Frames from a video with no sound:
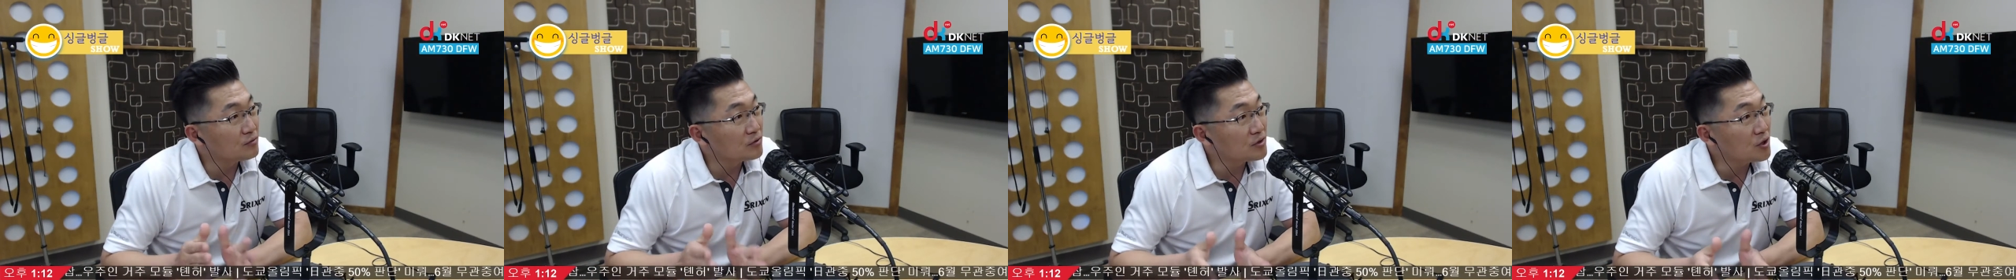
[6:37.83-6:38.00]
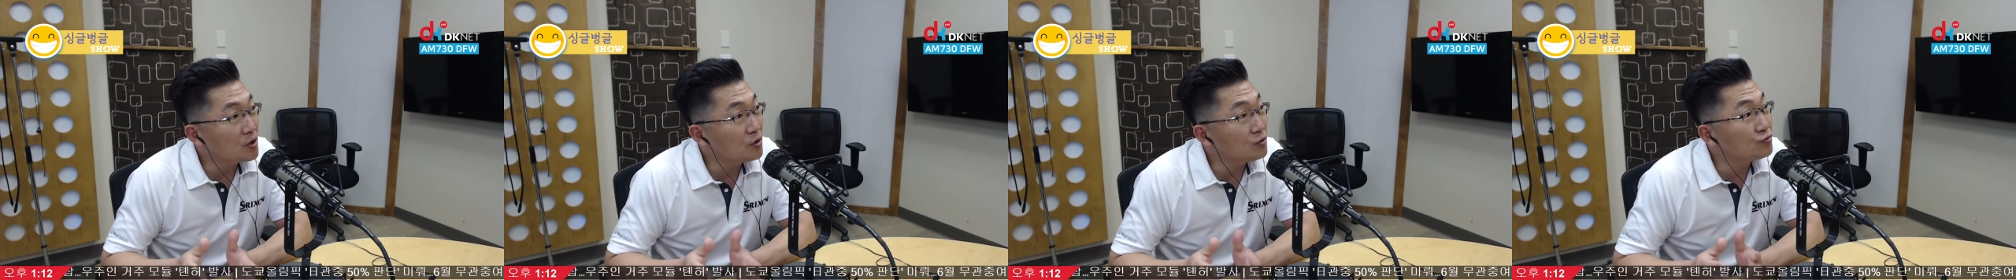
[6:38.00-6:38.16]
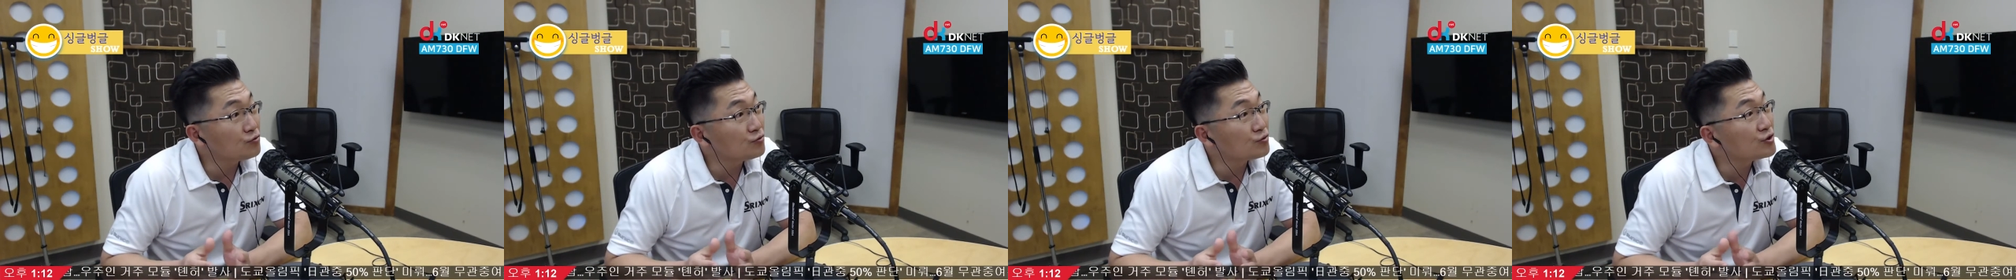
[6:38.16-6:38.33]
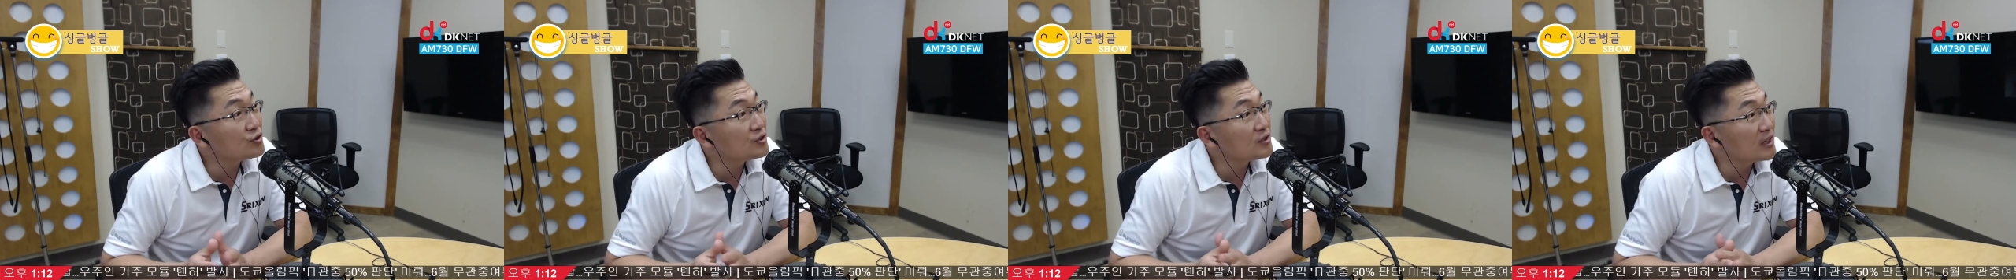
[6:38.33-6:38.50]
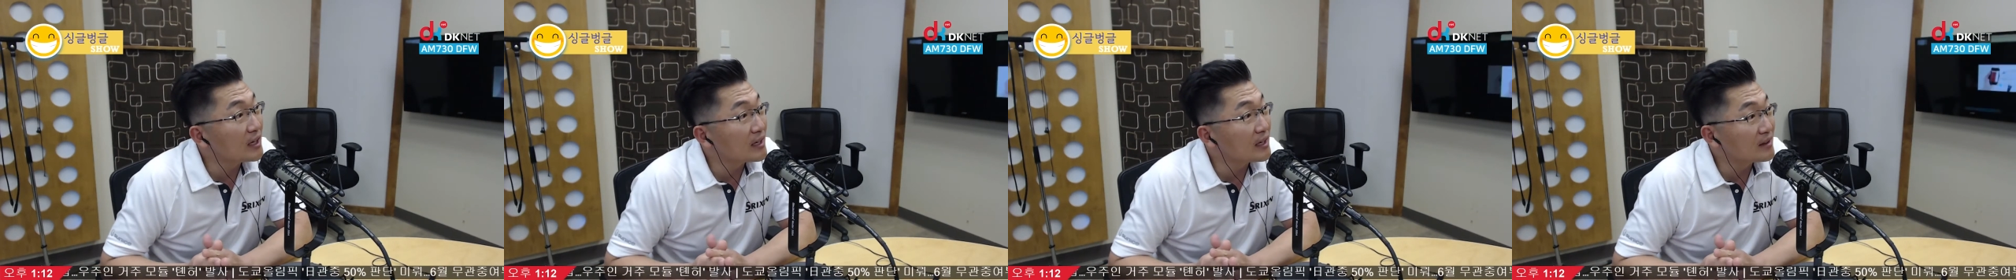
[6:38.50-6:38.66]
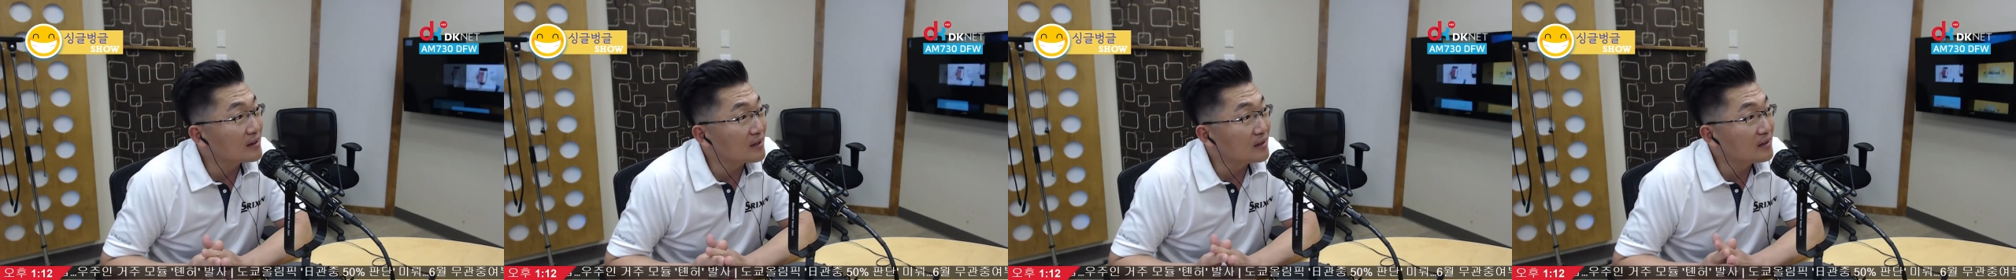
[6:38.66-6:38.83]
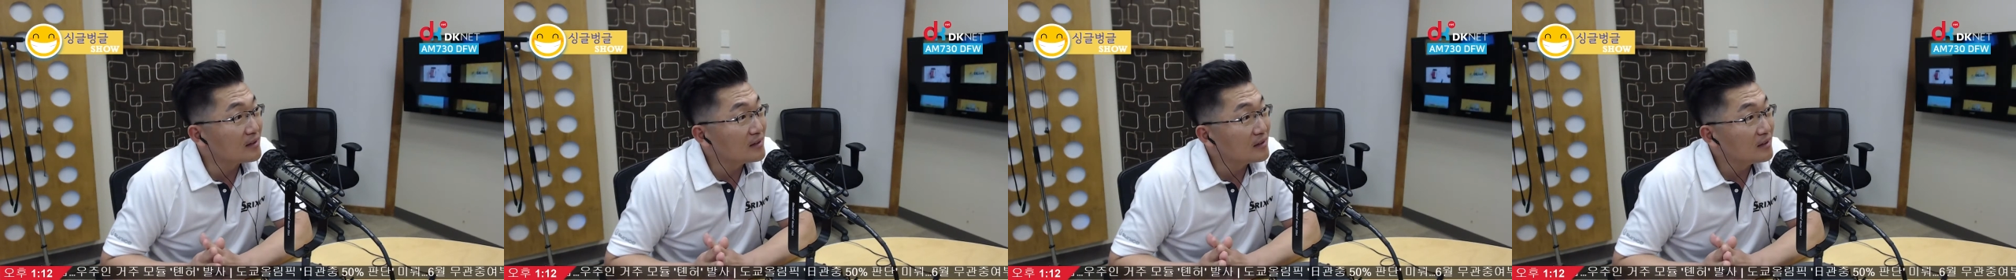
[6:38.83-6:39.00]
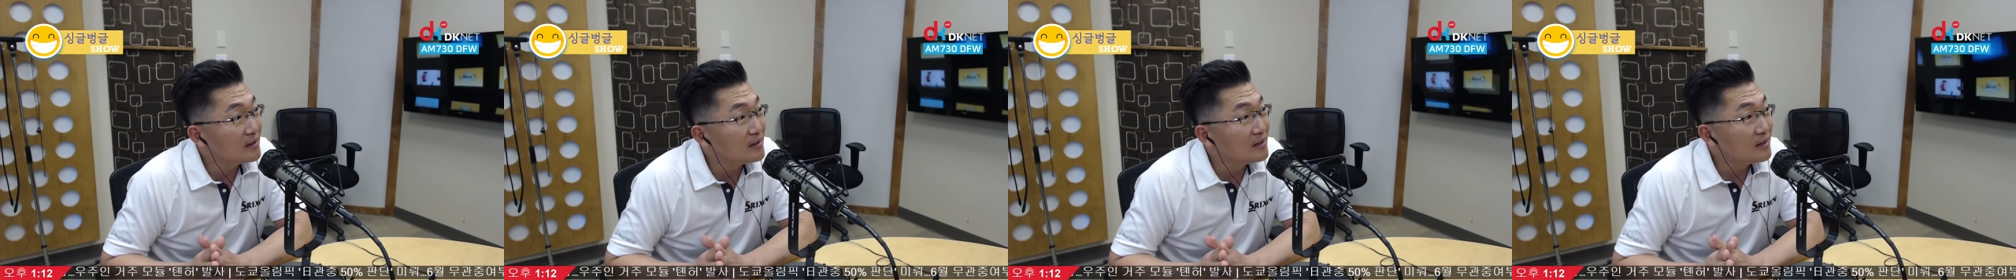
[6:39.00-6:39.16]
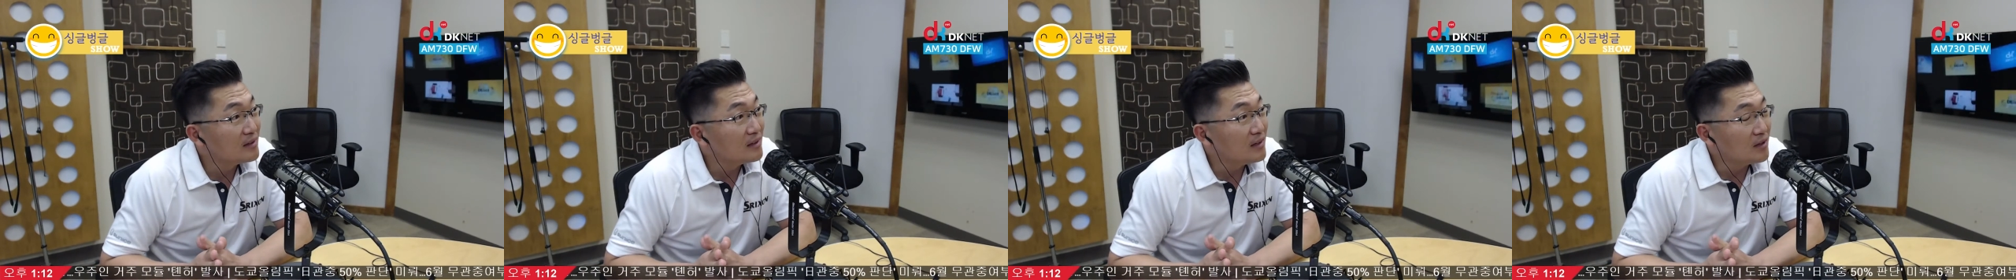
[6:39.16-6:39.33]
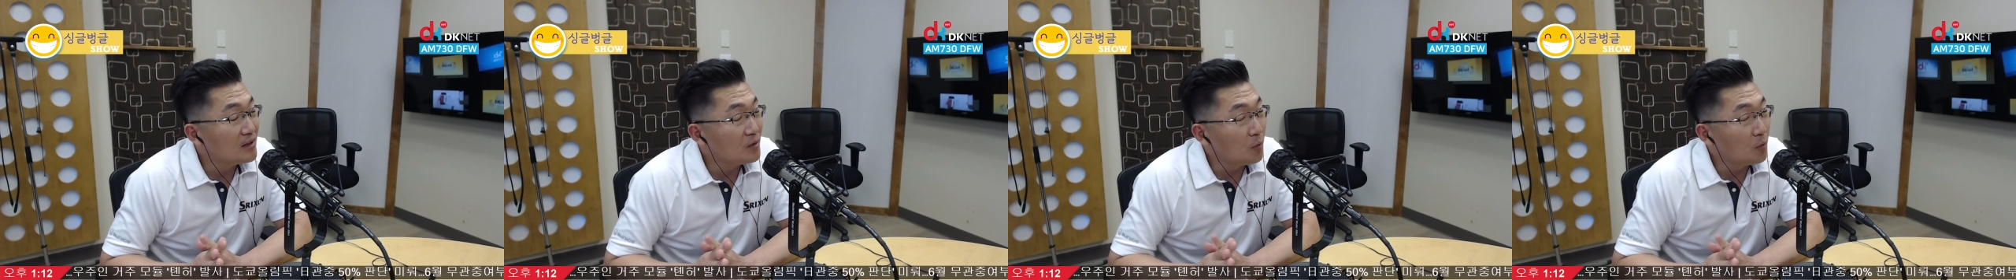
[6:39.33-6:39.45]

첫 우승을 했던 네.